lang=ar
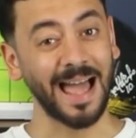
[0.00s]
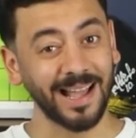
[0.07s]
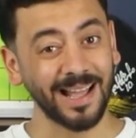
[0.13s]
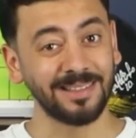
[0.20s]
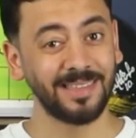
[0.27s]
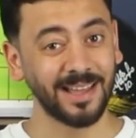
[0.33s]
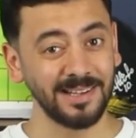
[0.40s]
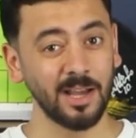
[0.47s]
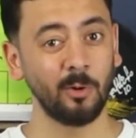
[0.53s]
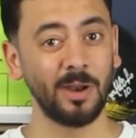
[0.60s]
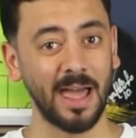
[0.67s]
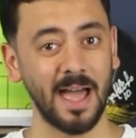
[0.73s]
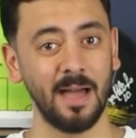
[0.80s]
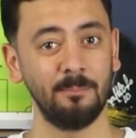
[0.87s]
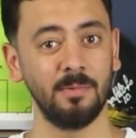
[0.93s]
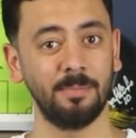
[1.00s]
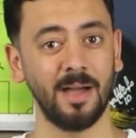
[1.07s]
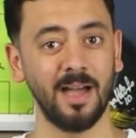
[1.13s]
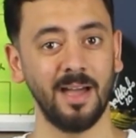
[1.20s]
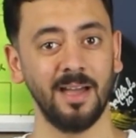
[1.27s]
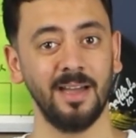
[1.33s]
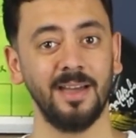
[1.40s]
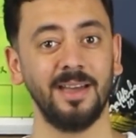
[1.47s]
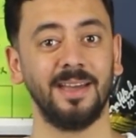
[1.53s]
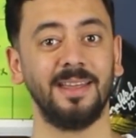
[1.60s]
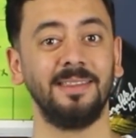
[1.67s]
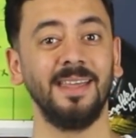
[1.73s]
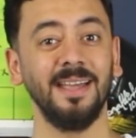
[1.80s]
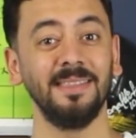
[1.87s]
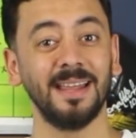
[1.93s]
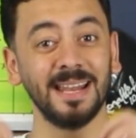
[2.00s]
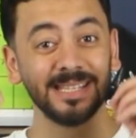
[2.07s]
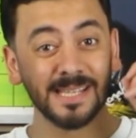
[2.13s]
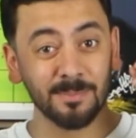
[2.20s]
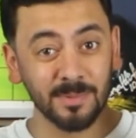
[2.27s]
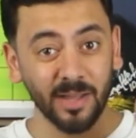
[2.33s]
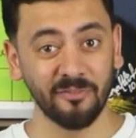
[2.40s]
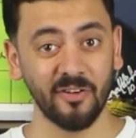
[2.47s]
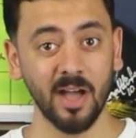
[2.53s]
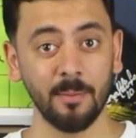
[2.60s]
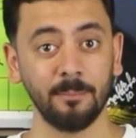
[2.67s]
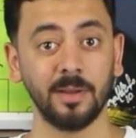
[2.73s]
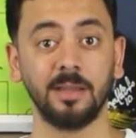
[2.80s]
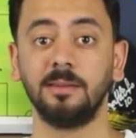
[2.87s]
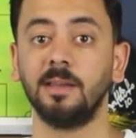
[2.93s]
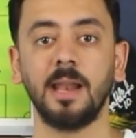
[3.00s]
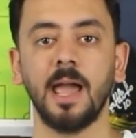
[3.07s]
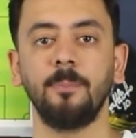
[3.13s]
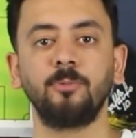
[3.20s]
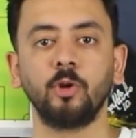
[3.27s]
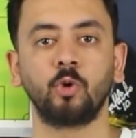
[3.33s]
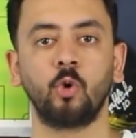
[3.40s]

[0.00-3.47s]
الحاجه الثانيه والاهم بقى ان احنا لازم نفهم ان لعيبه